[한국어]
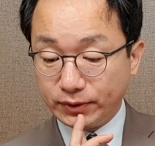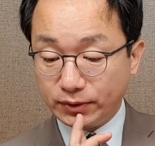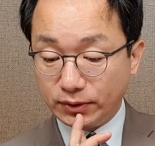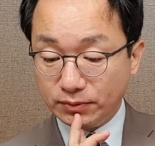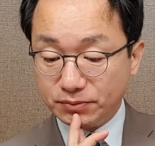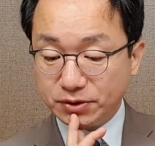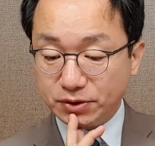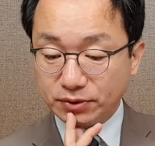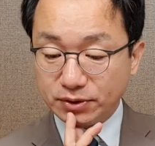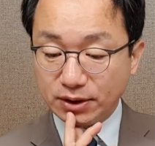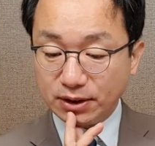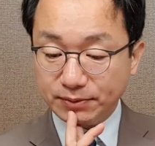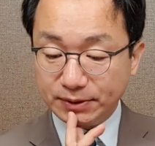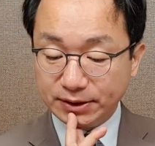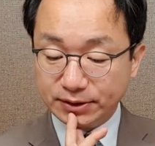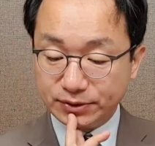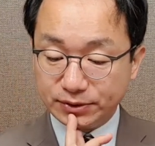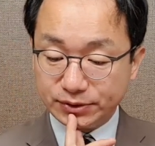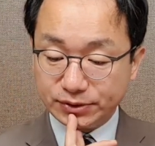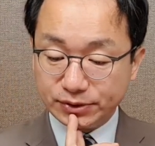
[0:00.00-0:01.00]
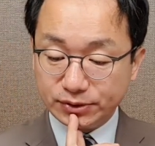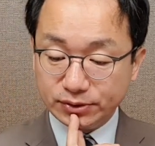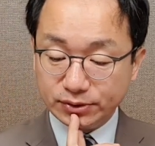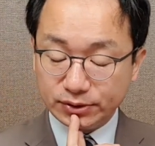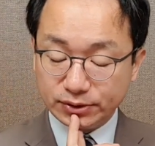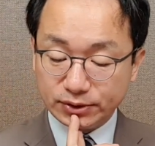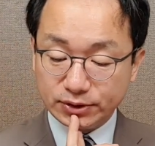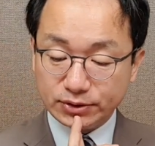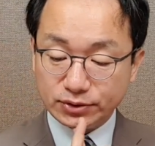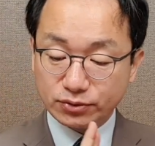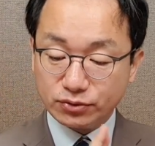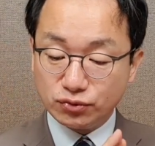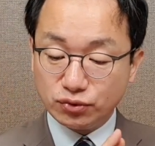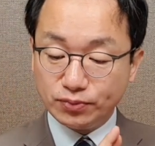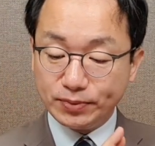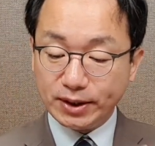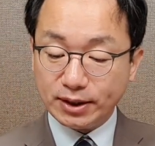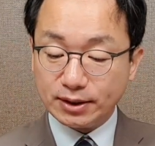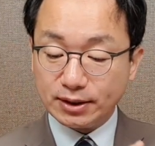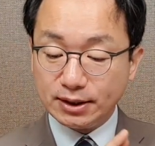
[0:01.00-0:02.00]
엄청나게 많이 늘었죠. 그래서
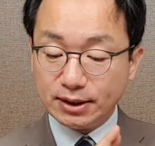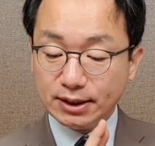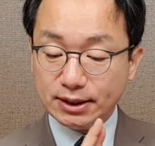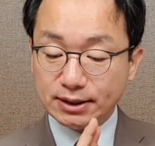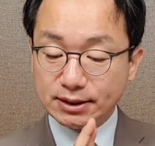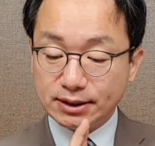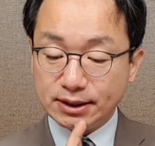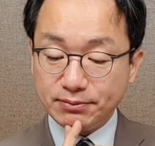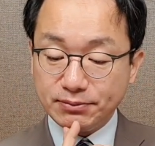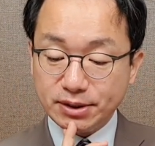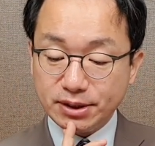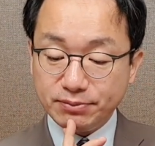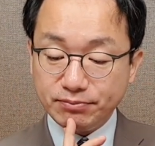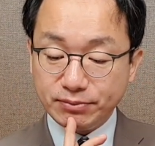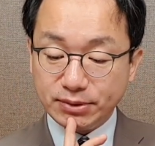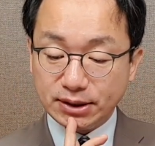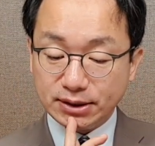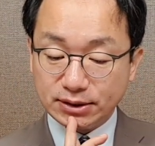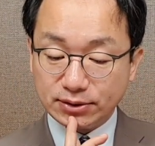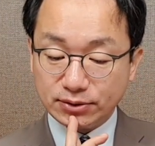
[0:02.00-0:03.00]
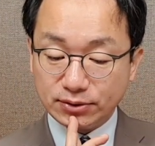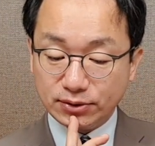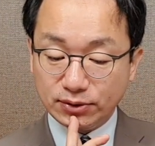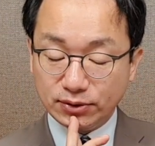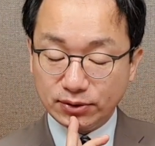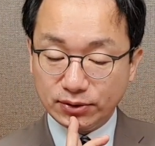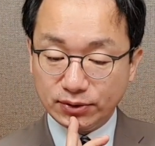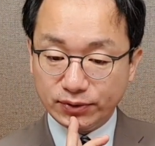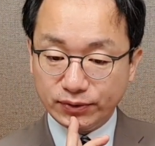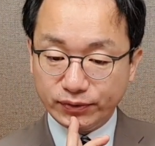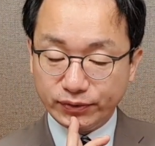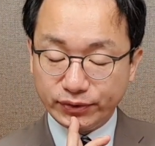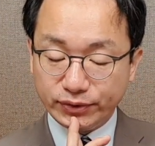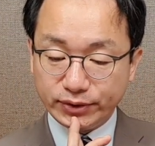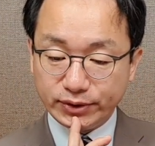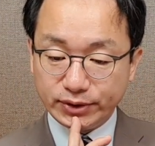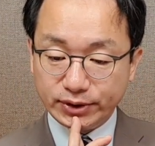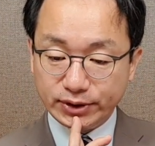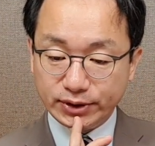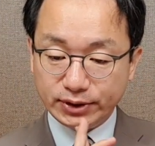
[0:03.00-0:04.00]
930만 건
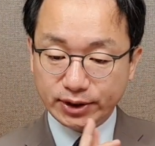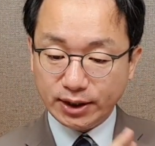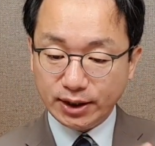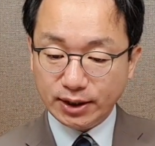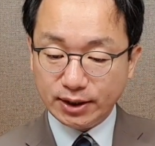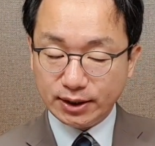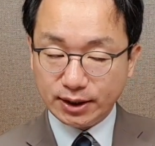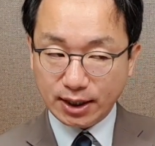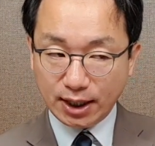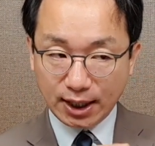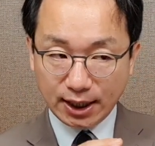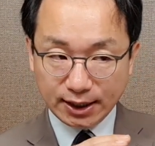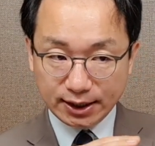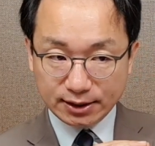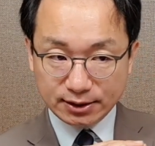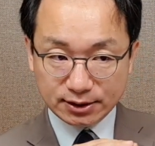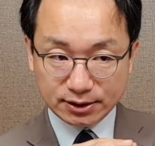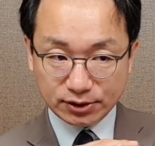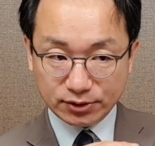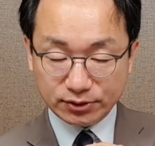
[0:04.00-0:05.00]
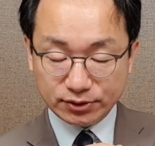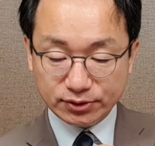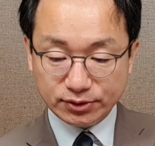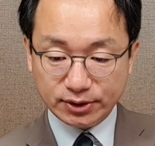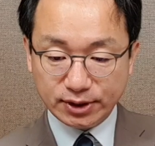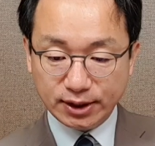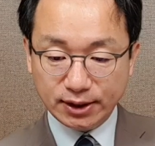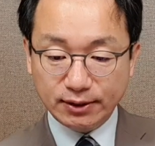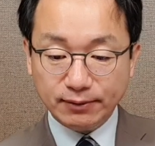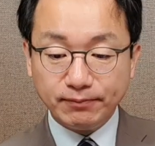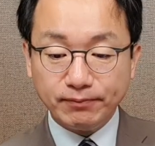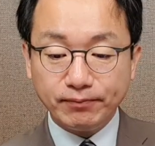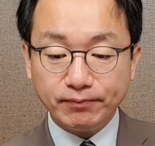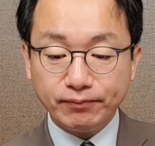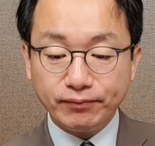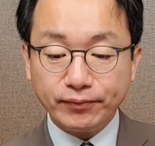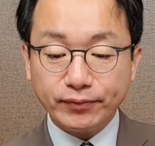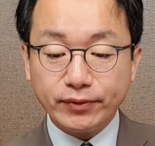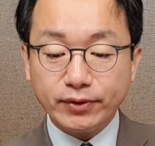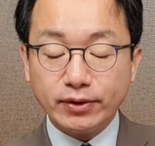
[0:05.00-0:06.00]
인데 이게 하이를 찍었는데
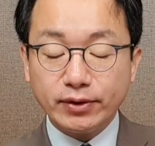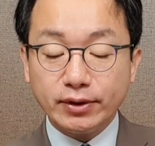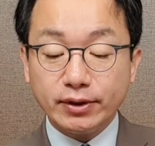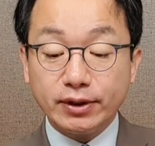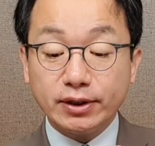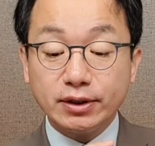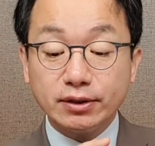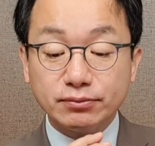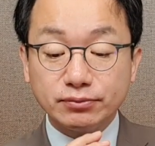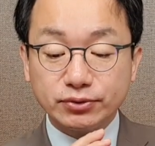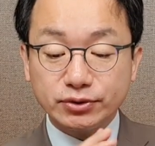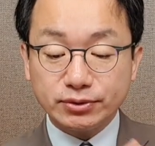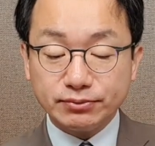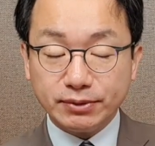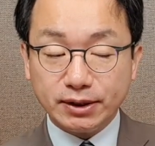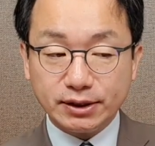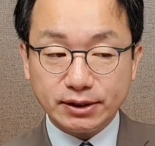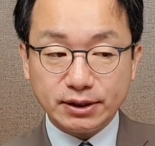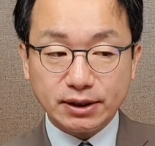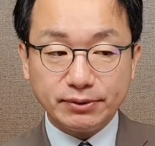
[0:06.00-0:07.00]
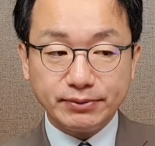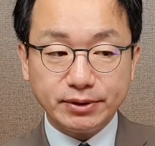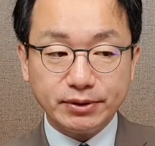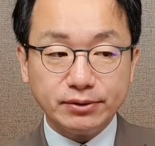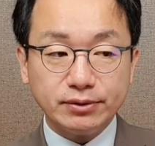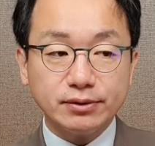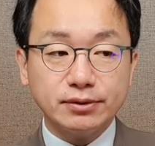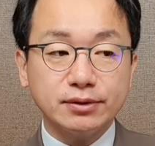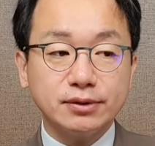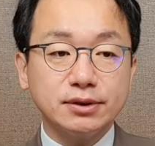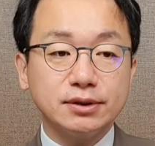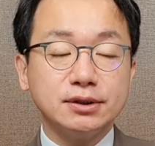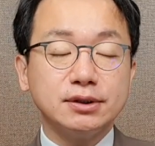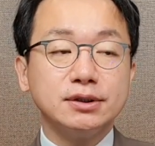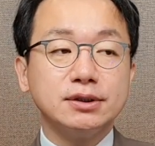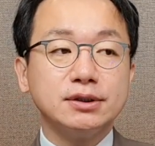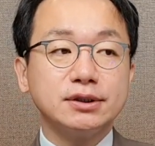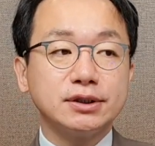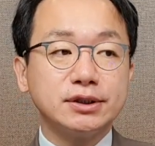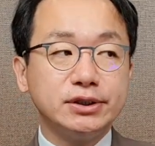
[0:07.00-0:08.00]
이건 무슨 말이냐면
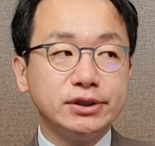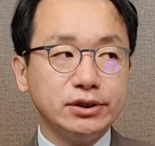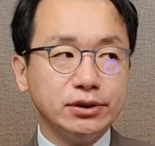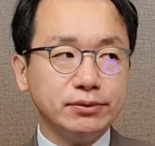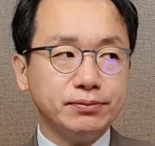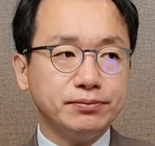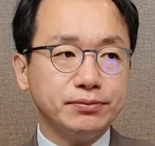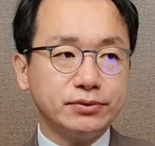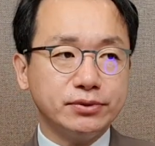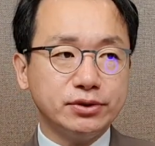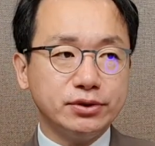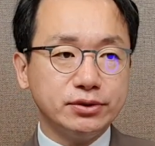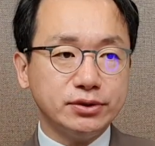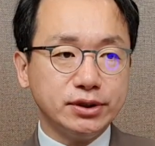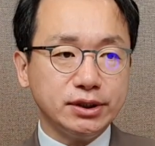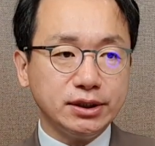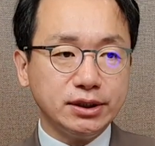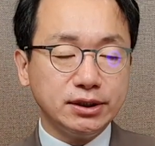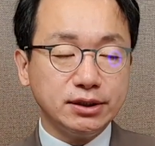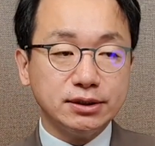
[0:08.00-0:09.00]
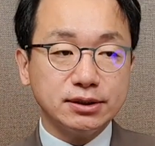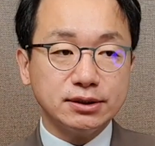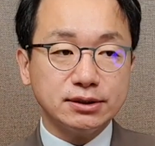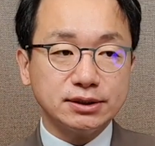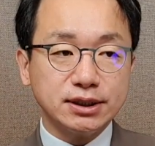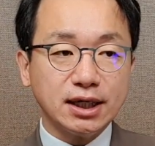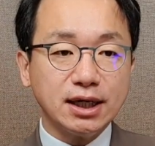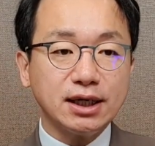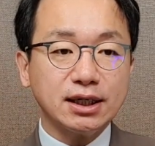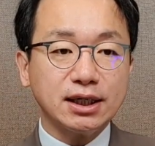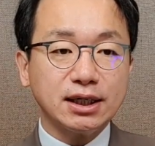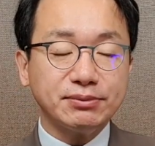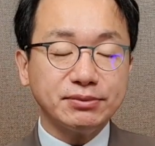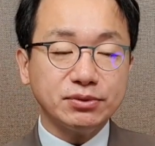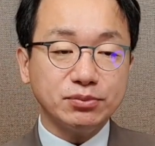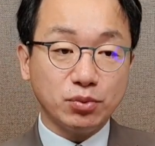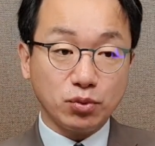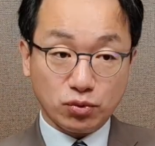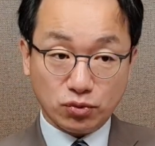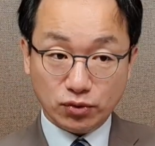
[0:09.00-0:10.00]
기업들이
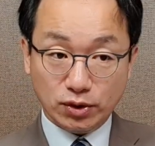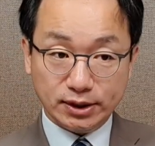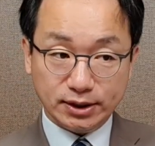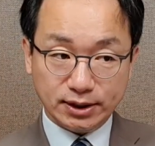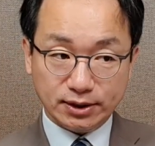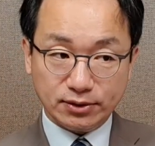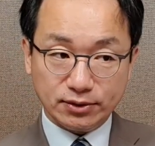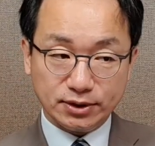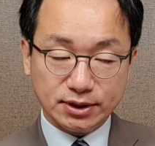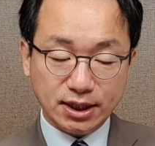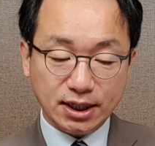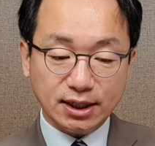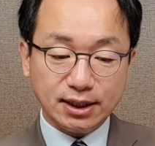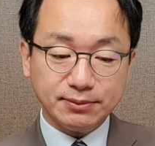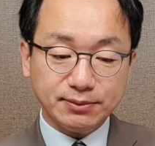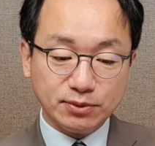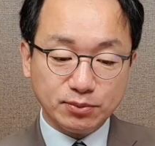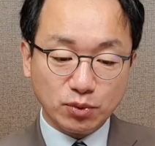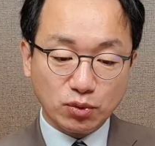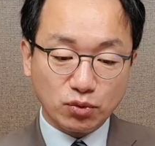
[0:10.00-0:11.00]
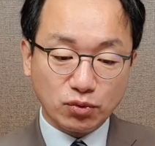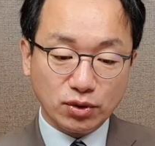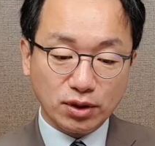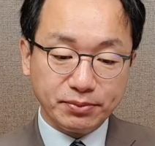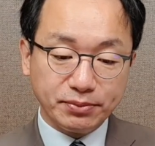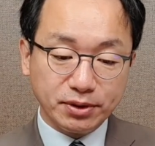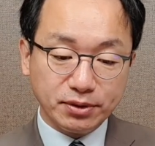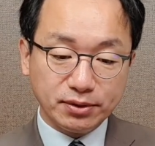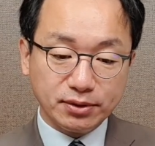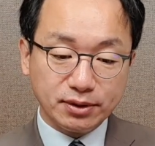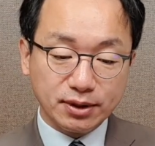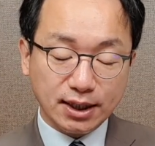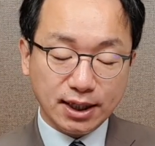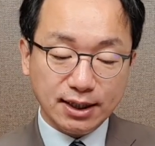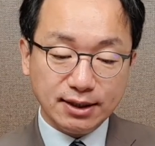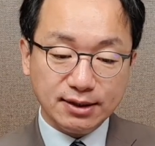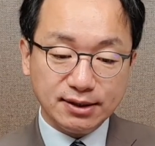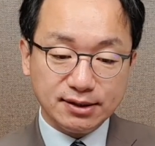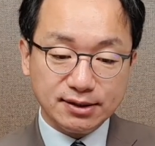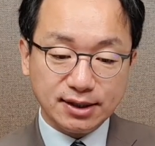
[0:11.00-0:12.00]
사람을 못 구한다는 거예요. 사람을 못 구하면
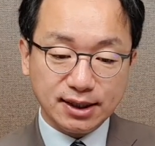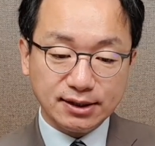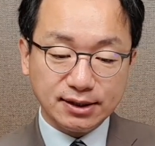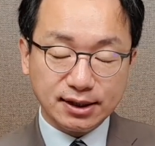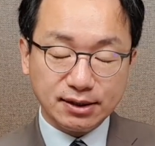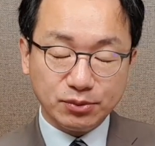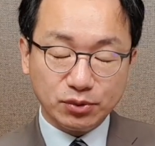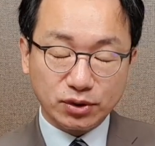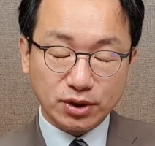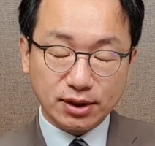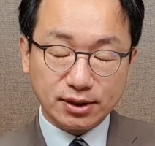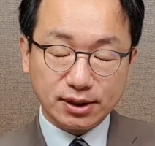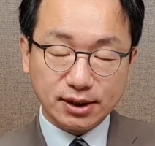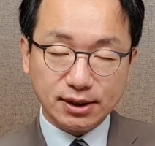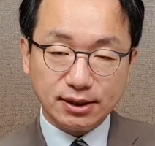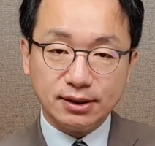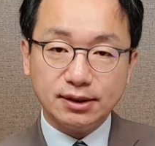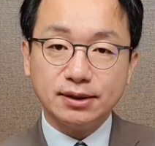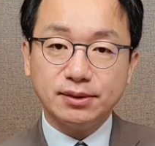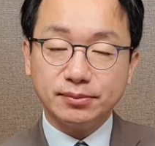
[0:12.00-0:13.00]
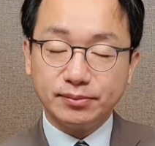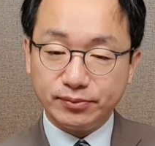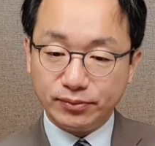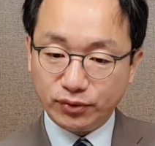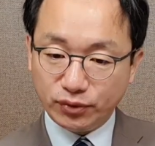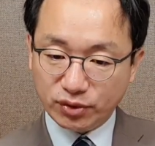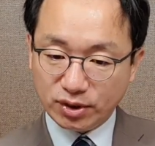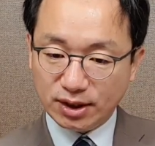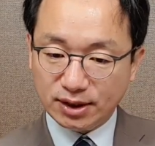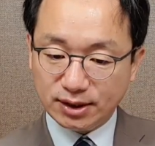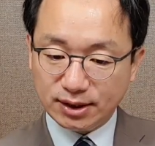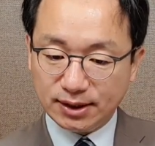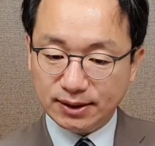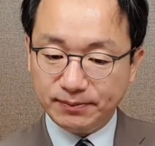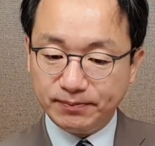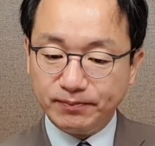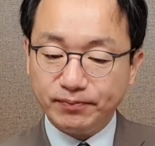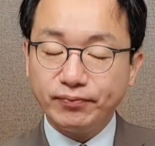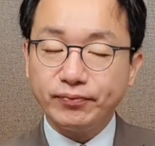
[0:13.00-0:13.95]
할 일을 한다 못한다 못한다.